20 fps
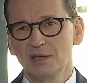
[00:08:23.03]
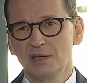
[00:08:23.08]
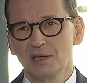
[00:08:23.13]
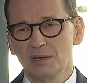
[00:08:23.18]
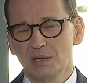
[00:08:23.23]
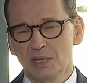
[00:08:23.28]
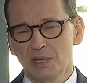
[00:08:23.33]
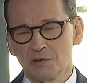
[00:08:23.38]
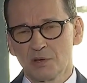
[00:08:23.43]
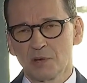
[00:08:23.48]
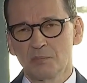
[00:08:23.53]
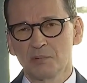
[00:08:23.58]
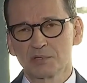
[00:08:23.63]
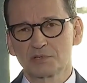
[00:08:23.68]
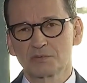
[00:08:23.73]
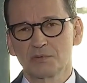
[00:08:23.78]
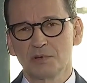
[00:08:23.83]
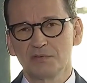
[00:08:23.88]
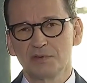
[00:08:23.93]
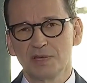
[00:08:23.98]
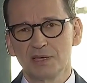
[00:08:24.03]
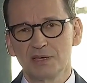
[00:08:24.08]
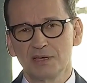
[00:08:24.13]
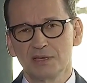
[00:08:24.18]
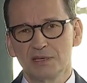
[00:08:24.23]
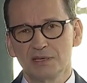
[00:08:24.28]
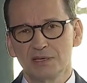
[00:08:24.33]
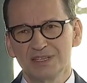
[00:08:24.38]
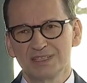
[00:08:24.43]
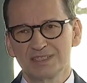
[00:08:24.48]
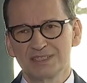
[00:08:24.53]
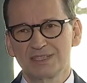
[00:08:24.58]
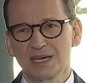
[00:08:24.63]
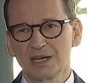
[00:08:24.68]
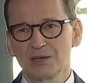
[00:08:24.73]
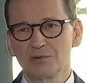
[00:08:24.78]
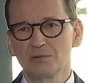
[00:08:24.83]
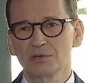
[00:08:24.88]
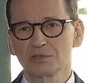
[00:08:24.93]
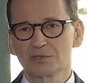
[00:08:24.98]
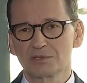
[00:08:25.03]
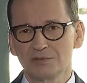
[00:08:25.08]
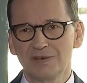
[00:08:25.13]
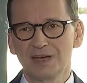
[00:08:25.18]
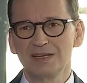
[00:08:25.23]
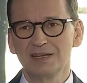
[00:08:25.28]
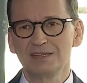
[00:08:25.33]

europosłowie, zagłosowali